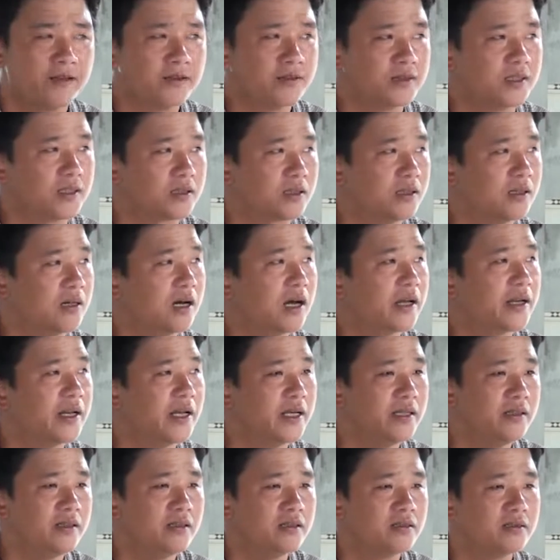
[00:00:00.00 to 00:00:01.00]
trật tự an
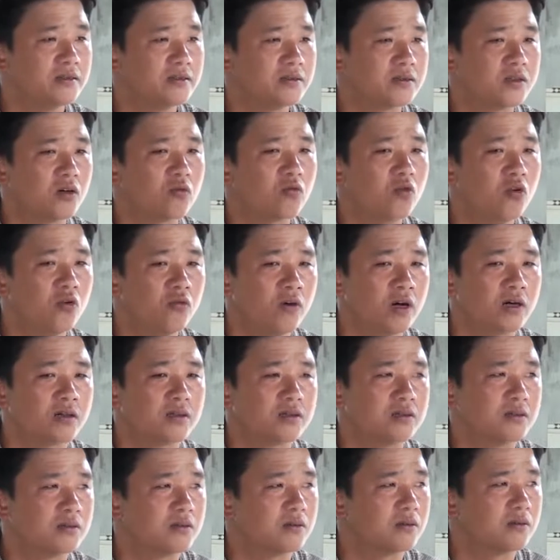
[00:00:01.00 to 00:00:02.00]
ninh trong khu vực
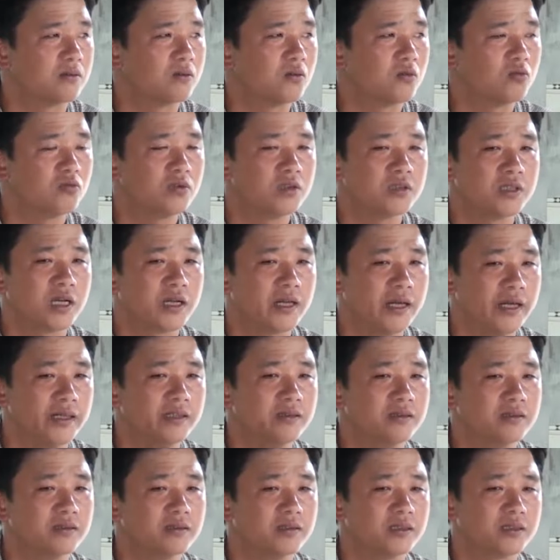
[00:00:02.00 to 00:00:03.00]
cũng như gia
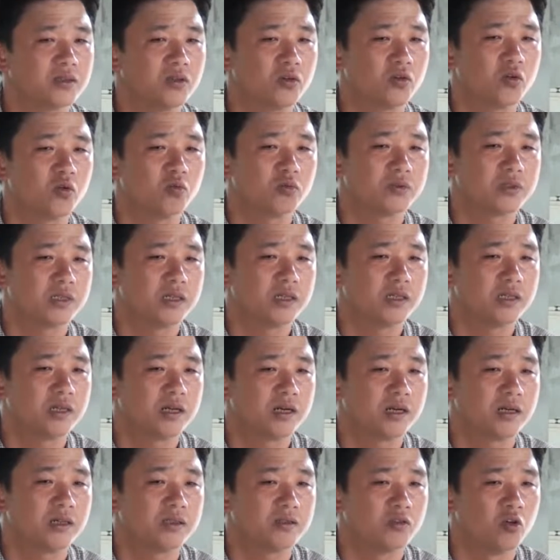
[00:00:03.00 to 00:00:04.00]
đình, tôi cũng xin
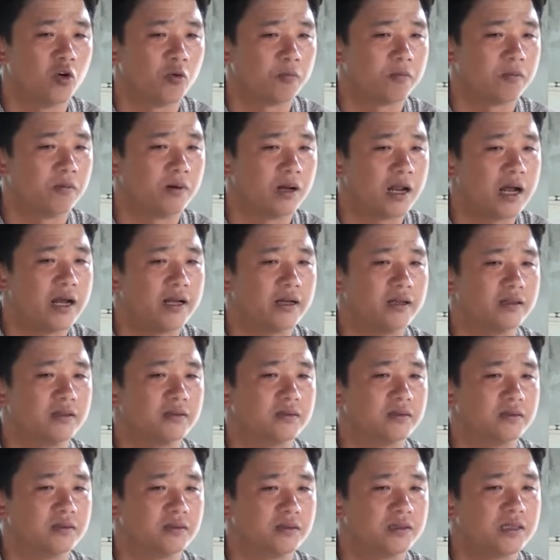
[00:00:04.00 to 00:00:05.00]
nộp lại
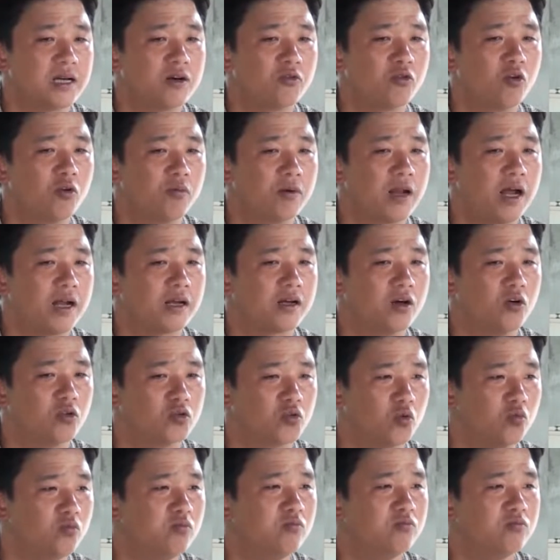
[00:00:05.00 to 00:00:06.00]
giao nộp lại khẩu
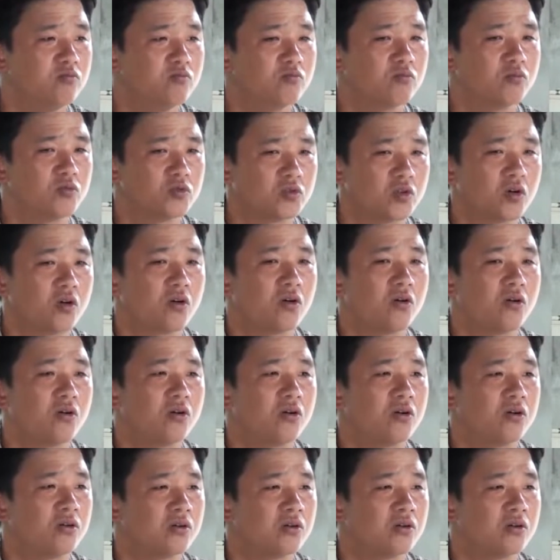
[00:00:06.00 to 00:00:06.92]
súng cho